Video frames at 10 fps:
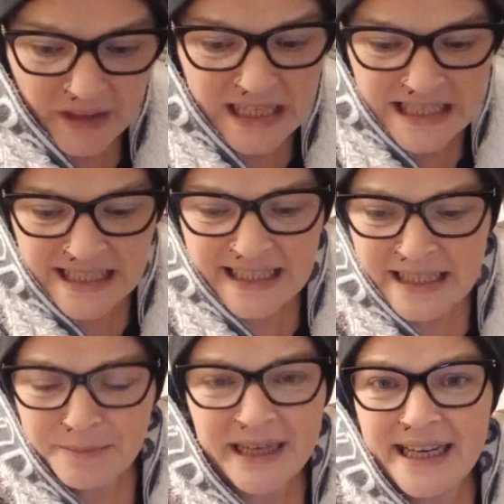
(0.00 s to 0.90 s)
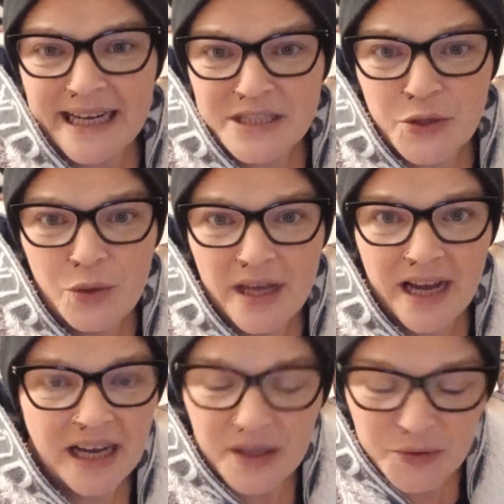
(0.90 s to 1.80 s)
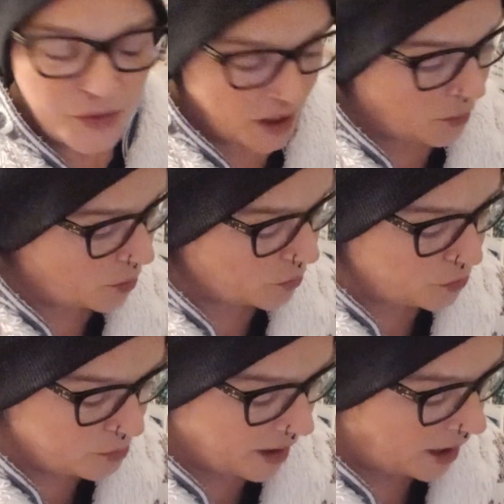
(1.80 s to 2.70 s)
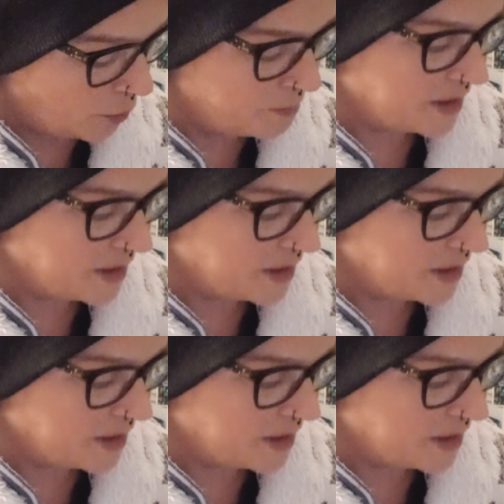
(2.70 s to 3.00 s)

Ist ja hier in meiner Eishöhle auch überhaupt